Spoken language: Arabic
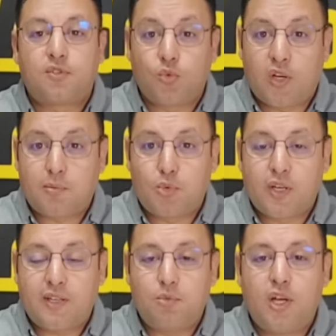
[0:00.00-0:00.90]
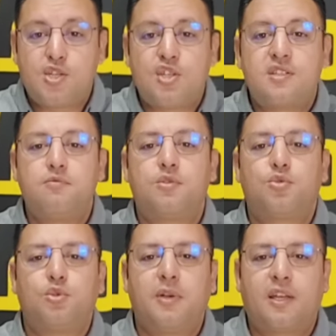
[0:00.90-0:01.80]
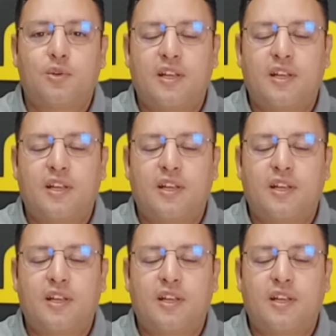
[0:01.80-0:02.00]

زوار موقع المهاجر نتمنى تكونوا بخير